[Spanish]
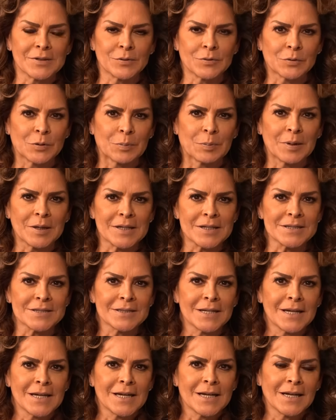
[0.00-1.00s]
en nuestro
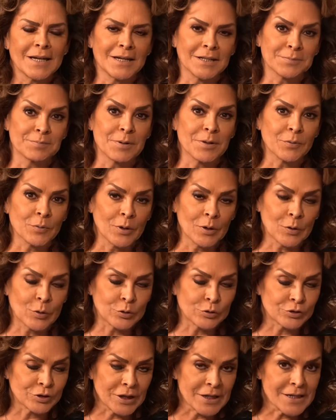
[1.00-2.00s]
país. Él es Manuel
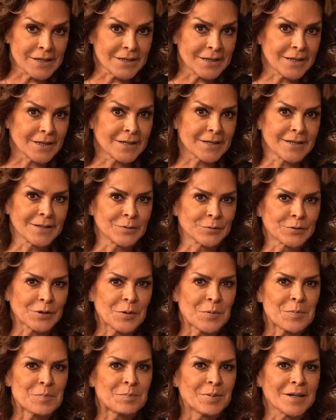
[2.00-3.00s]
José, que, nos
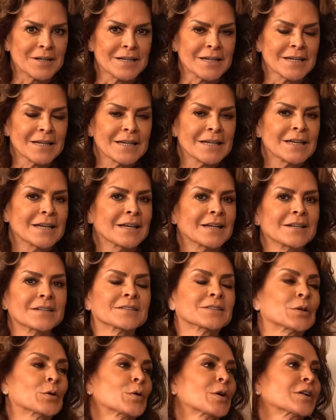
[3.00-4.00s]
acompaña en
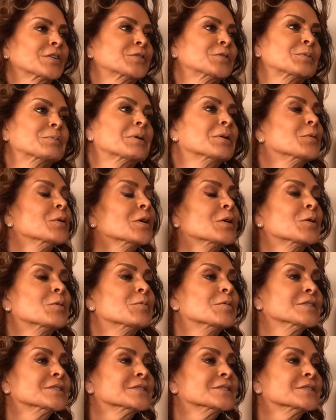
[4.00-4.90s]
esta ocasión. Manuel, ¿cómo